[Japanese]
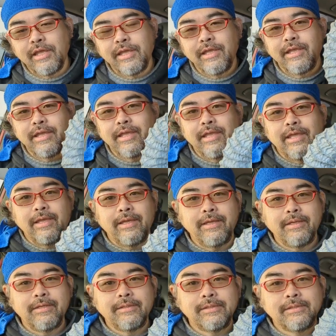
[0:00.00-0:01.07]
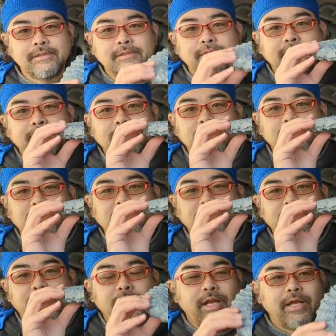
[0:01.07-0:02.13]
えー、薄っ
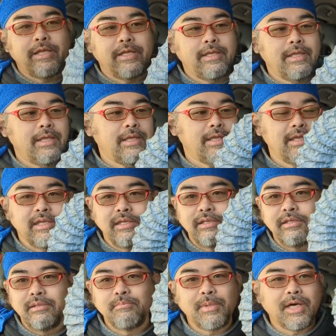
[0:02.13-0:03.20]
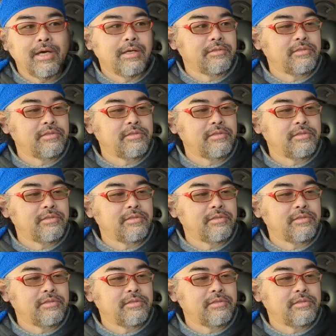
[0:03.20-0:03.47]
ぺらい、えー、まあ、